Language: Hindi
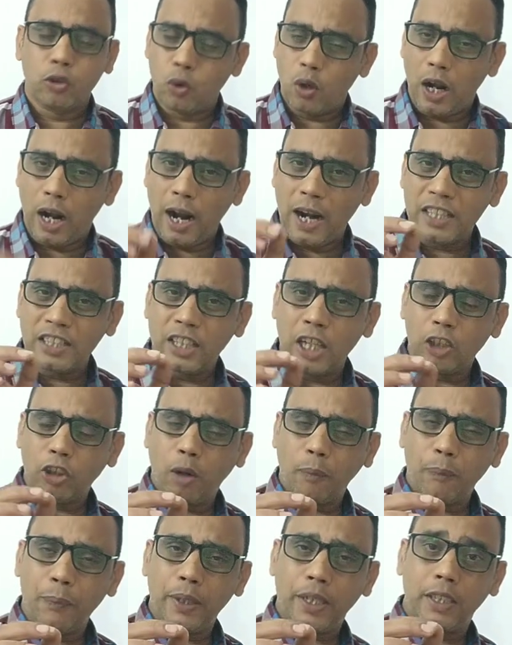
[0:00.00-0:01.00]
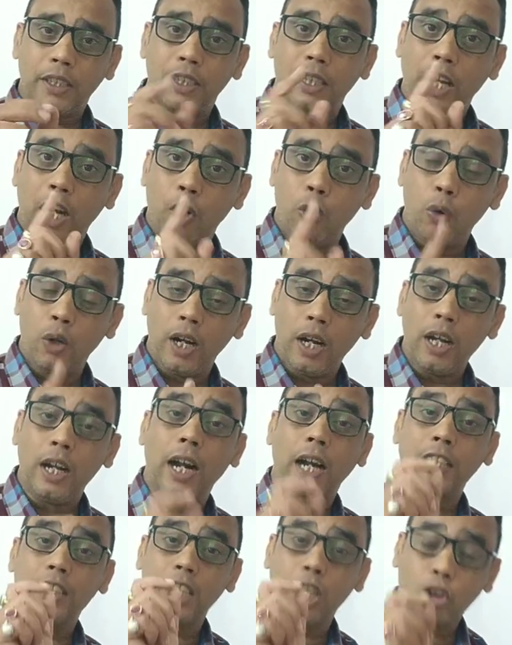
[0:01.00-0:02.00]
तो आज का टॉपिक क्या होगा
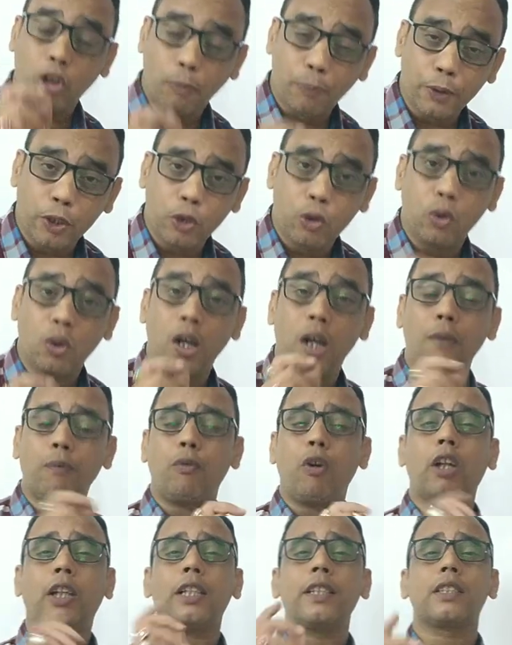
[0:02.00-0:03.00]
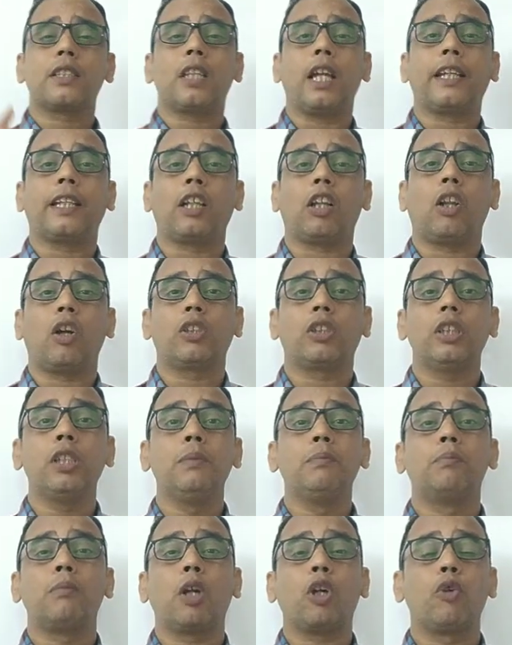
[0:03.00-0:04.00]
आज का टॉपिक होगा व्हाट इज
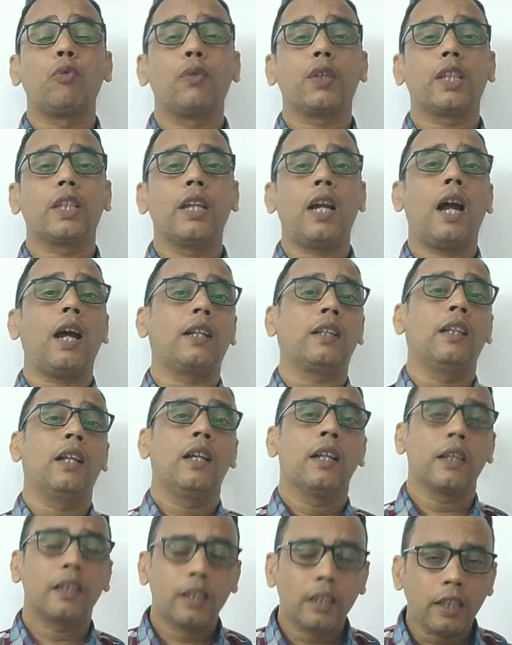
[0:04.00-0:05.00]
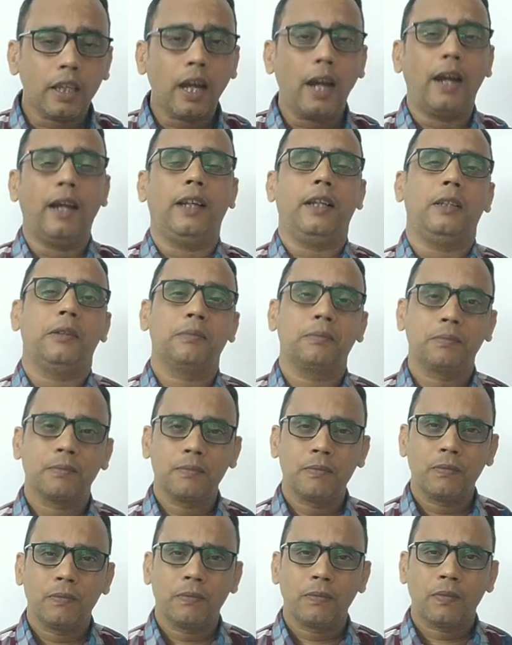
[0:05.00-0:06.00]
साइकोलॉजी मनोविज्ञान क्या है
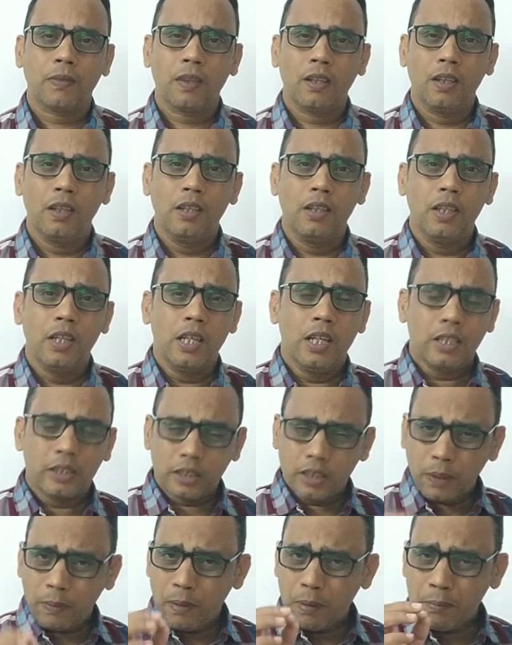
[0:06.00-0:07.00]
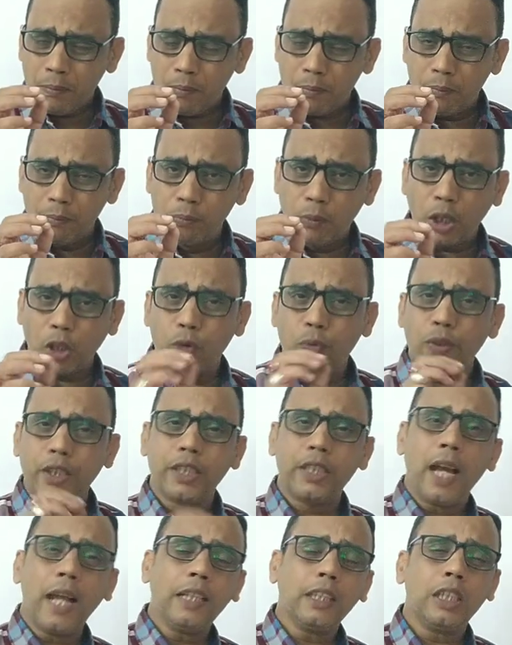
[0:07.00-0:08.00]
जब हम
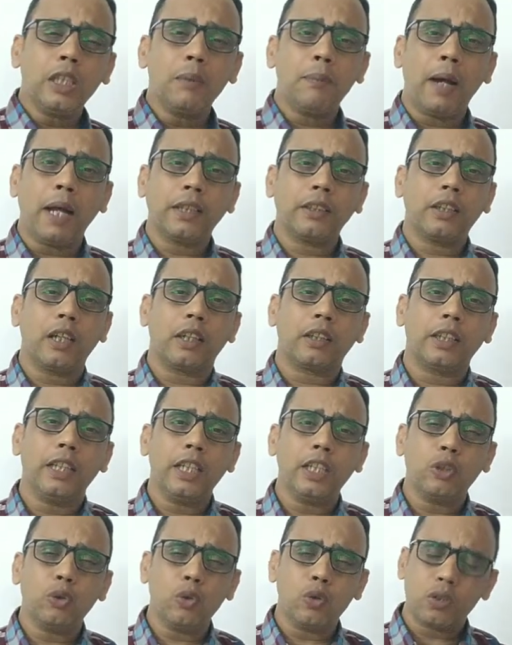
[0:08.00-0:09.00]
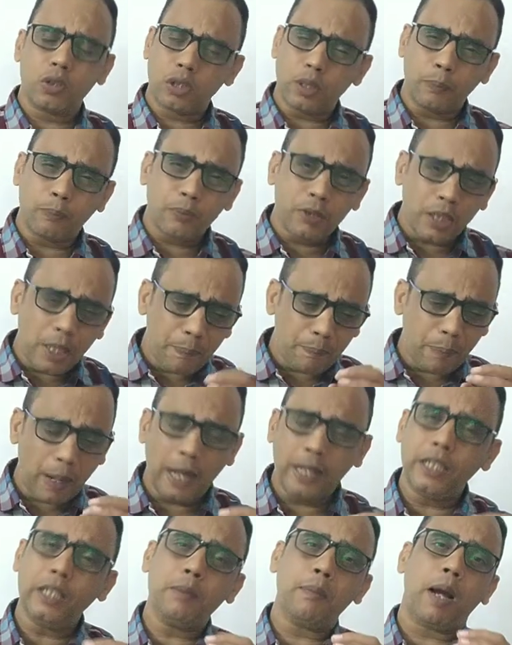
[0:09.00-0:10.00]
मनोविज्ञान की बात करते हैं तो सबसे
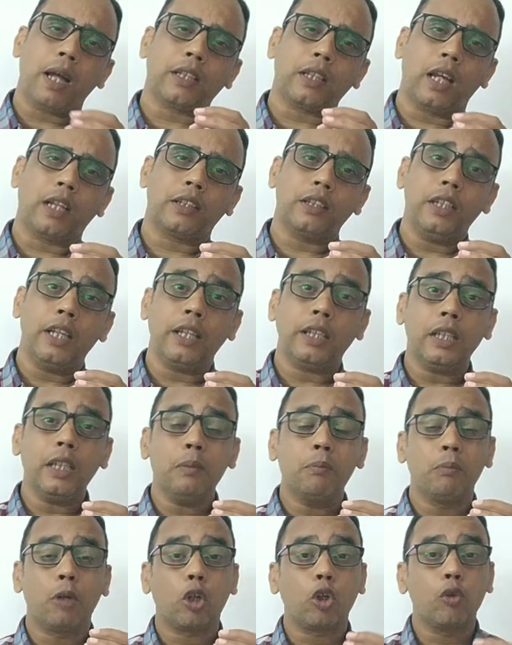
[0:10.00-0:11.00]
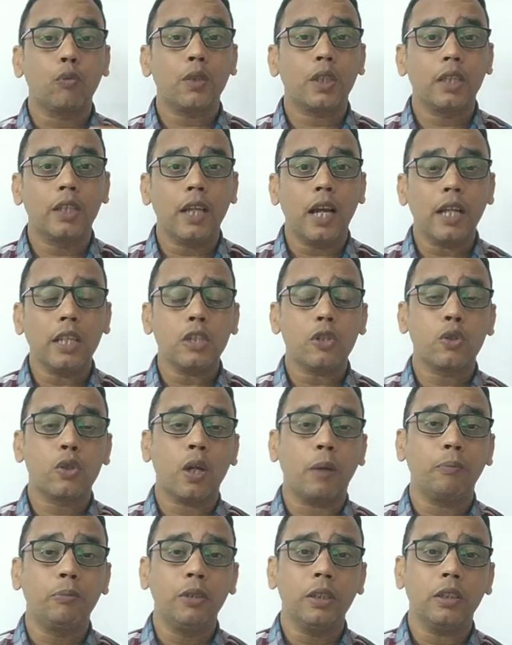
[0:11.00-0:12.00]
पहली बात आती है कि मनोविज्ञान
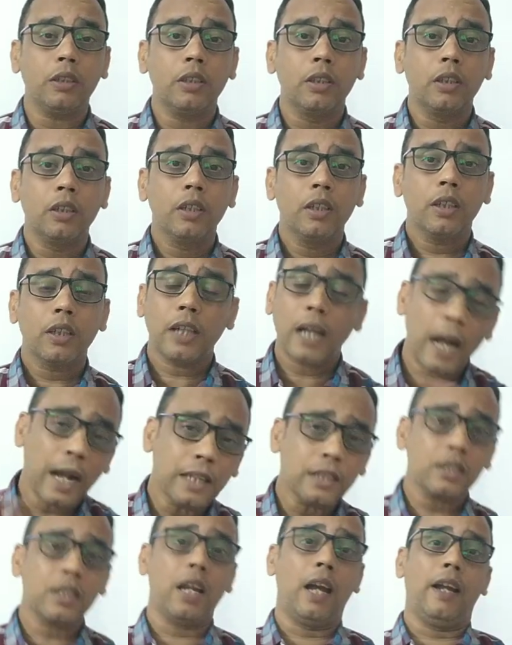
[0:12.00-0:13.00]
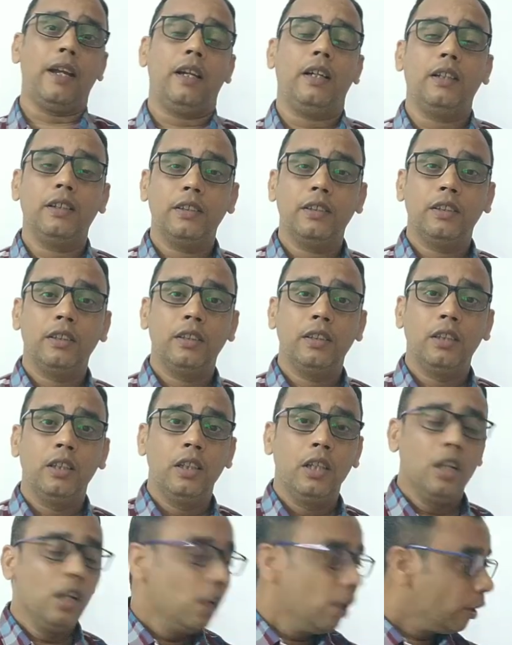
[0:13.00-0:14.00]
शब्द कहाँ से आया
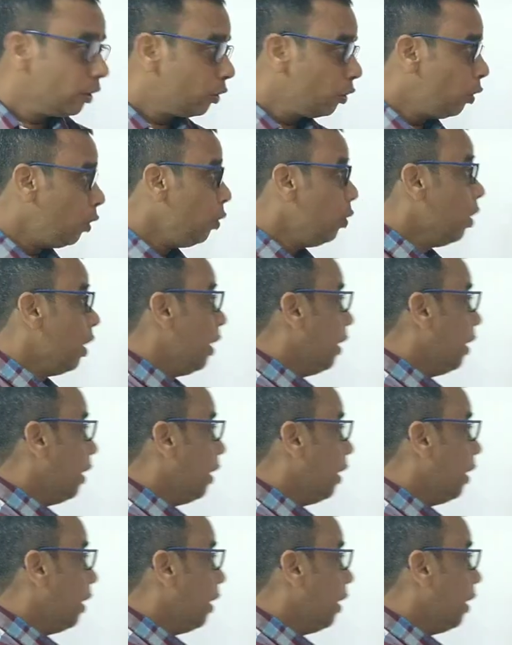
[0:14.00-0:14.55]
तो